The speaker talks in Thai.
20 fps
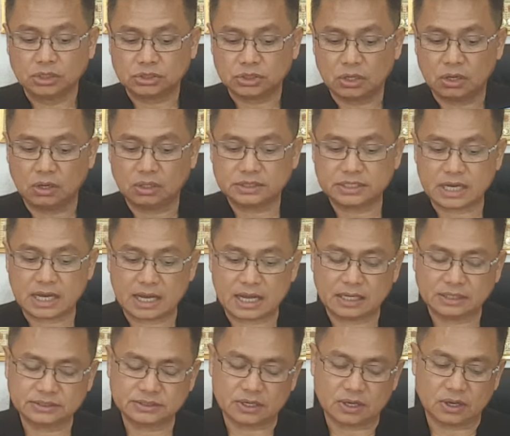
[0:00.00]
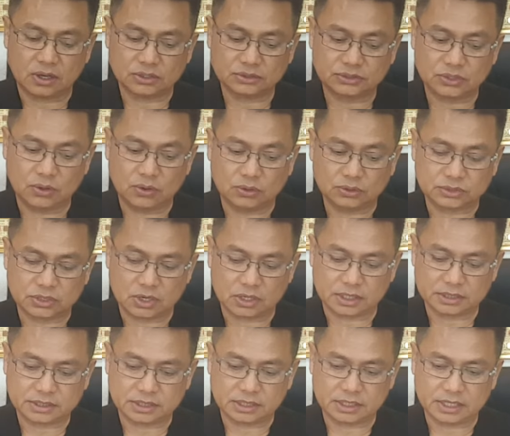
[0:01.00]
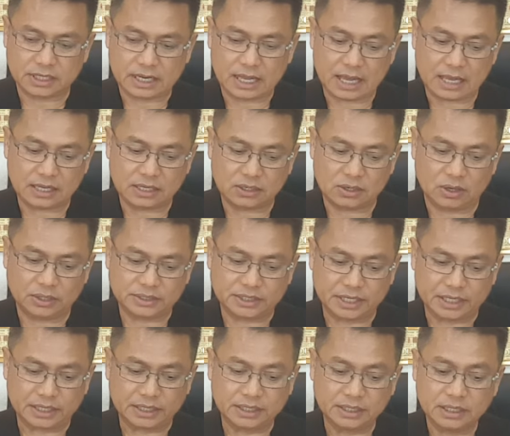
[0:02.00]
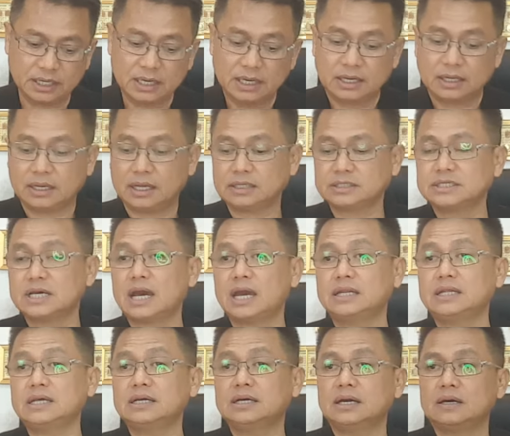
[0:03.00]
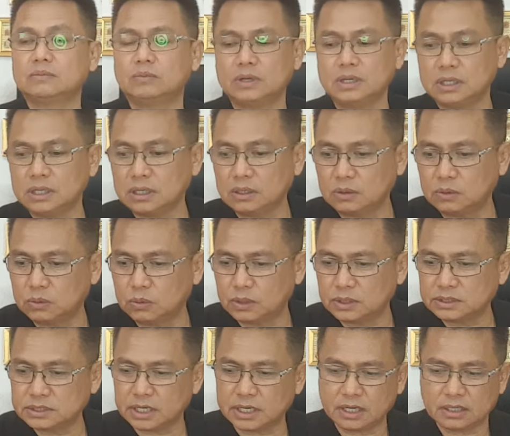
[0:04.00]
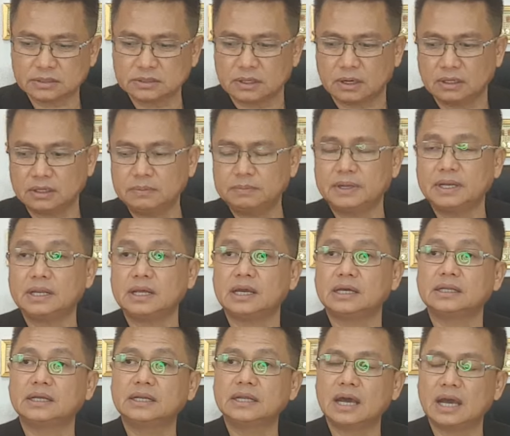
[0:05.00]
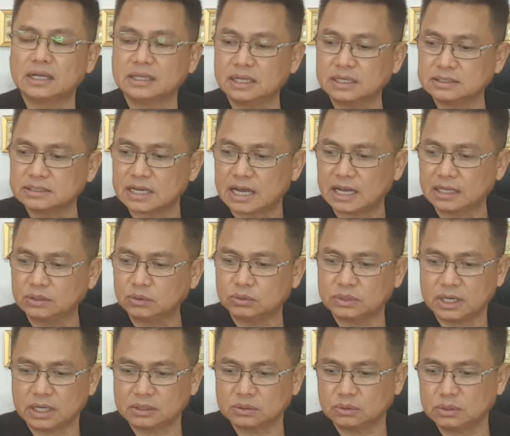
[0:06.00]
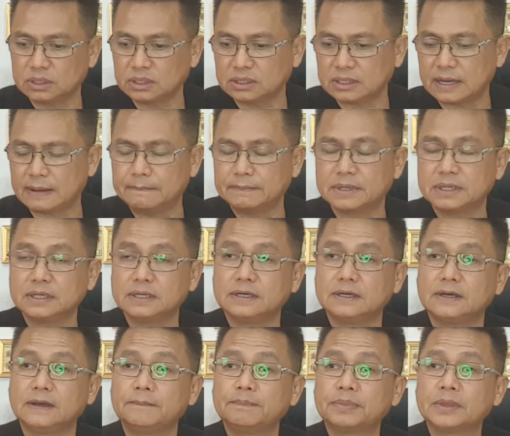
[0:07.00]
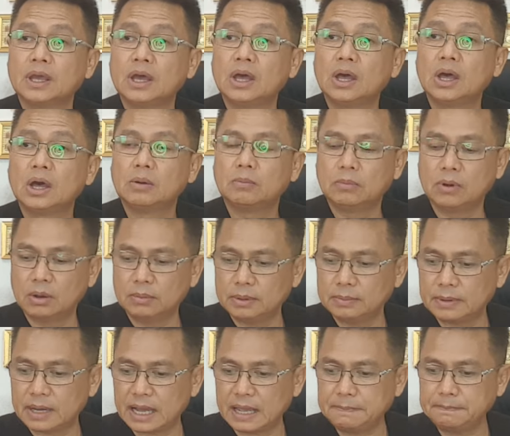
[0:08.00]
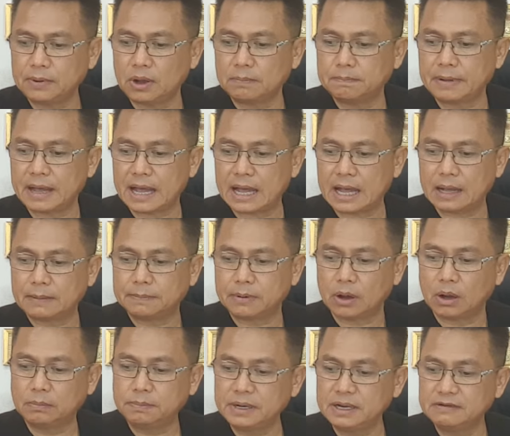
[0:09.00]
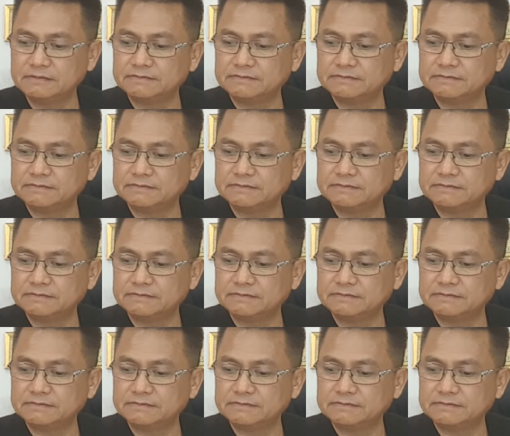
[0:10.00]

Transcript: ชอช้างซอโซ่ชอกระเชยและยอหญิงเด็กชายที่เกิดวันนี้ควรใช้อักษรที่เป็นเดชในทางทักษะตัวใดตัวหนึ่งนำคือบอใบไม้ปอปลาผอพึ่ง